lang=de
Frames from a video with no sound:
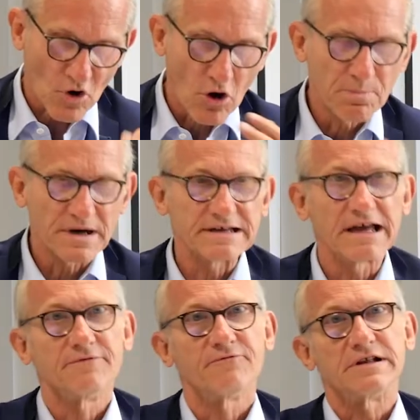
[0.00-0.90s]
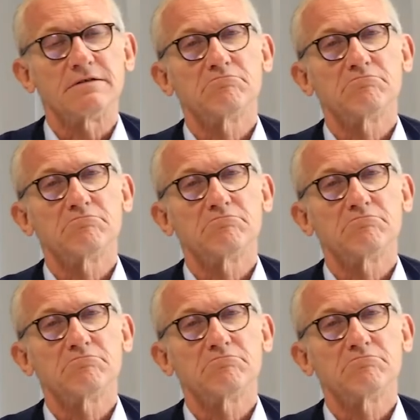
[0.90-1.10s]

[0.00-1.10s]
operieren will.